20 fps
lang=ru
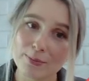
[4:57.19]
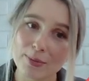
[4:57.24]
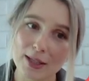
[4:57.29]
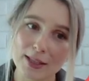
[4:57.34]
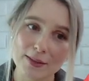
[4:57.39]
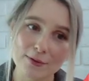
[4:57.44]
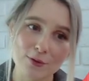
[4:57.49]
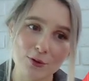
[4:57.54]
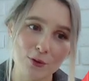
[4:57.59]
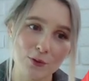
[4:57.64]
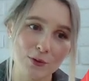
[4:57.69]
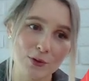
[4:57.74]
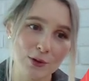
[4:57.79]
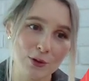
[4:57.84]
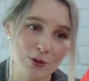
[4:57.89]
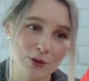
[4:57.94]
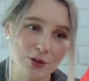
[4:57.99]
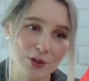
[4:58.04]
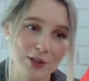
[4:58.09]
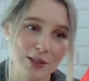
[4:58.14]
Базовый уровень
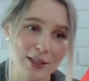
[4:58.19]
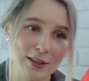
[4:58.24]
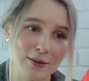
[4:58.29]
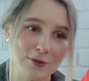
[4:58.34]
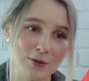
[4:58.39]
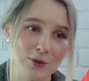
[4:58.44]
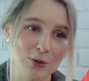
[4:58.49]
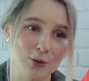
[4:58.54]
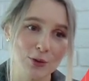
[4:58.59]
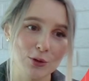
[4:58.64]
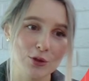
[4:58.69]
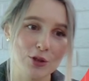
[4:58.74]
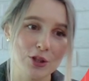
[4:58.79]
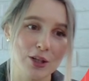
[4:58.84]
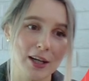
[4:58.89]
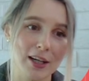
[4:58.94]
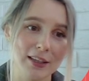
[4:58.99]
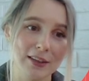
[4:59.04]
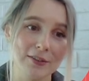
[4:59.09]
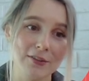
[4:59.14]
сложности это все тот же
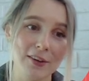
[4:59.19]
А2.